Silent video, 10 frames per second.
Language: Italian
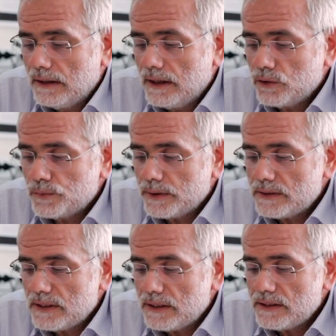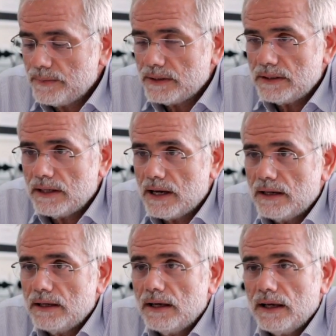Aerospaziale e dei
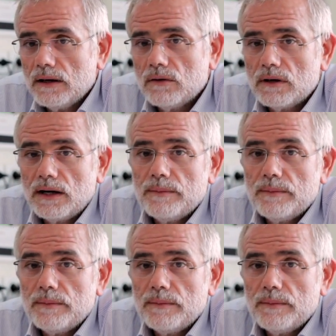Materiali e con